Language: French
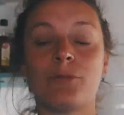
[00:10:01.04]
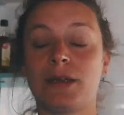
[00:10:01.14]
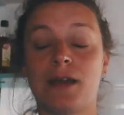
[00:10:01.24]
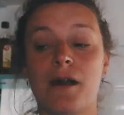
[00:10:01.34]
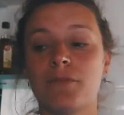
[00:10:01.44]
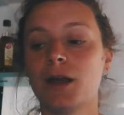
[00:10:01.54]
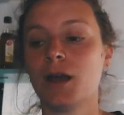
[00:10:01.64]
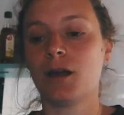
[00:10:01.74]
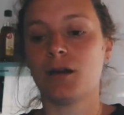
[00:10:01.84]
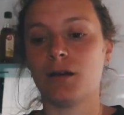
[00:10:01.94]
impeccable.
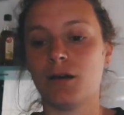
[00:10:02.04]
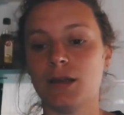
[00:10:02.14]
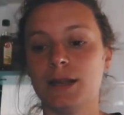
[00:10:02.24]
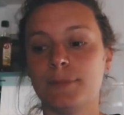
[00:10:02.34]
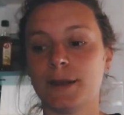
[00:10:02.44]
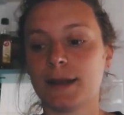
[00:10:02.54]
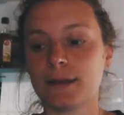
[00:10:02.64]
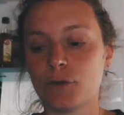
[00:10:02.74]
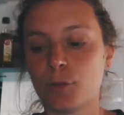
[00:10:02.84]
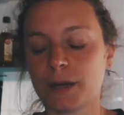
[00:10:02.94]
Euh, il est bien
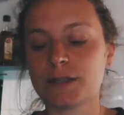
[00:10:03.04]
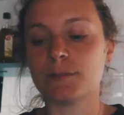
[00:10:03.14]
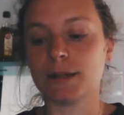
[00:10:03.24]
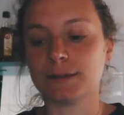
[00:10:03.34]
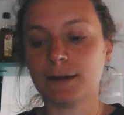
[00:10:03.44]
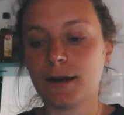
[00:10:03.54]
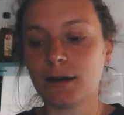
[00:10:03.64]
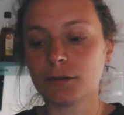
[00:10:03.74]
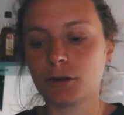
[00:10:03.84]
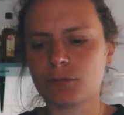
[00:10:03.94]
arrivé au pré ce
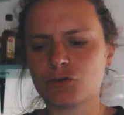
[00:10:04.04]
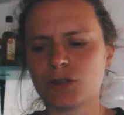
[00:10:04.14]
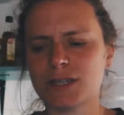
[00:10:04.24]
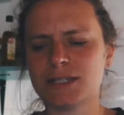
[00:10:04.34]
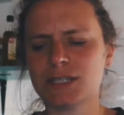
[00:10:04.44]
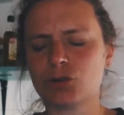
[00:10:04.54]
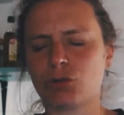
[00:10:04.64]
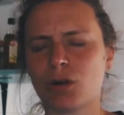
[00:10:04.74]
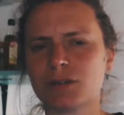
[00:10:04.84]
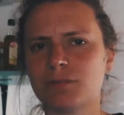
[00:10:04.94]
matin. Comme je vous l'ai dit, je
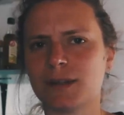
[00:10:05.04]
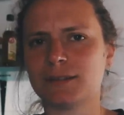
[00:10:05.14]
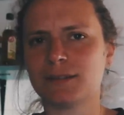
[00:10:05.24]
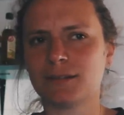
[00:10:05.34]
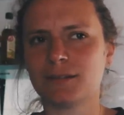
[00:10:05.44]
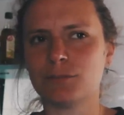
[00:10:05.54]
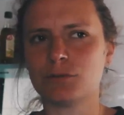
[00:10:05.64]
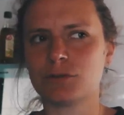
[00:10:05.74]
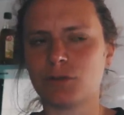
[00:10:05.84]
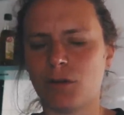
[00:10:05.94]
crois ce matin, il me
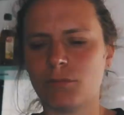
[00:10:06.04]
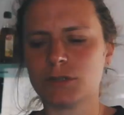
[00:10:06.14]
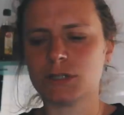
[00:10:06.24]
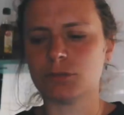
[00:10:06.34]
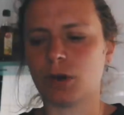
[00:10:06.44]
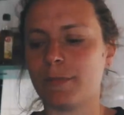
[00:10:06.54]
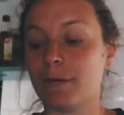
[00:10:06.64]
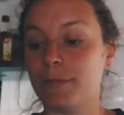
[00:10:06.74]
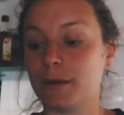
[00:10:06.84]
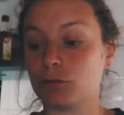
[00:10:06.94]
semble, si je me
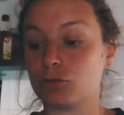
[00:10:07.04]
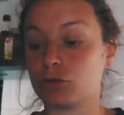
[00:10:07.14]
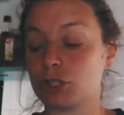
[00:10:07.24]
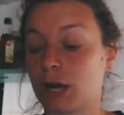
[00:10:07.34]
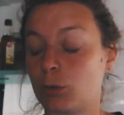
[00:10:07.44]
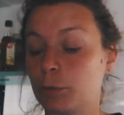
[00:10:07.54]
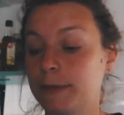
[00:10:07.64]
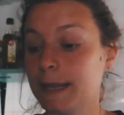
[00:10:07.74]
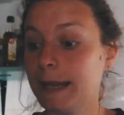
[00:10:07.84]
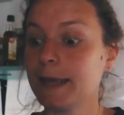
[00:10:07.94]
rappelle bien de ce que j'ai
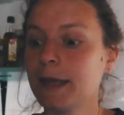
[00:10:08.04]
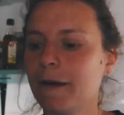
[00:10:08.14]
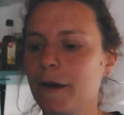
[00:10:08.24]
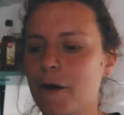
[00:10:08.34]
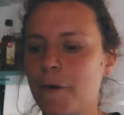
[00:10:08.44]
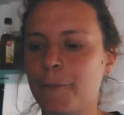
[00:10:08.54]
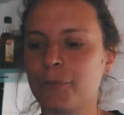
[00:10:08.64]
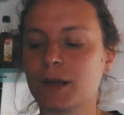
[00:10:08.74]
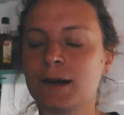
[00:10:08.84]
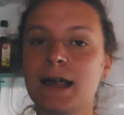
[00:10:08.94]
raconté,
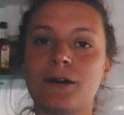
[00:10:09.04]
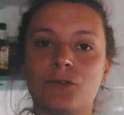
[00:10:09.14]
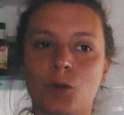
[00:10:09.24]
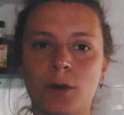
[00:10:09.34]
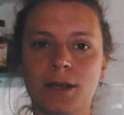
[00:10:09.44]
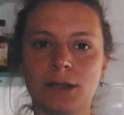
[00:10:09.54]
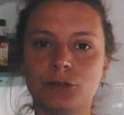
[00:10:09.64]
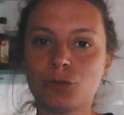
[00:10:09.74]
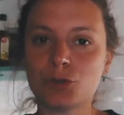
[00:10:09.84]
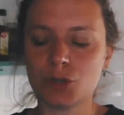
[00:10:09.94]
euh, Lavelan, il
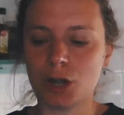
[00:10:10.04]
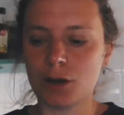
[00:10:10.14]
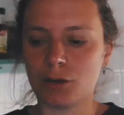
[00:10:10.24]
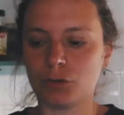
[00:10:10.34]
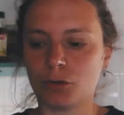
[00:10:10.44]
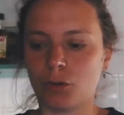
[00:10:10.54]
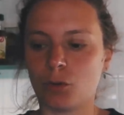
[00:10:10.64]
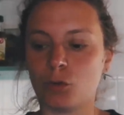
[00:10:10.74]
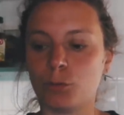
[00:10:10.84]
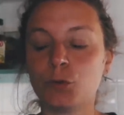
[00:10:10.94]
est tout seul
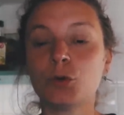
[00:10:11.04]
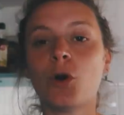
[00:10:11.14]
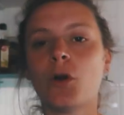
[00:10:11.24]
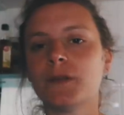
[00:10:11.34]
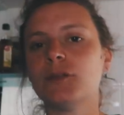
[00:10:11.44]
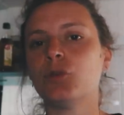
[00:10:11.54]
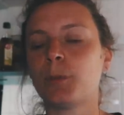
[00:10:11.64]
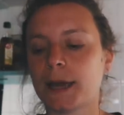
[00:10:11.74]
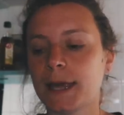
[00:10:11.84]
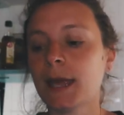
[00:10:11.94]
dans le plus grand des deux
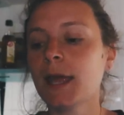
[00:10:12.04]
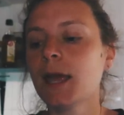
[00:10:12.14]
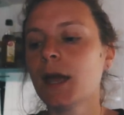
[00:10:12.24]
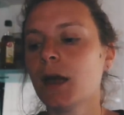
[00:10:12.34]
prés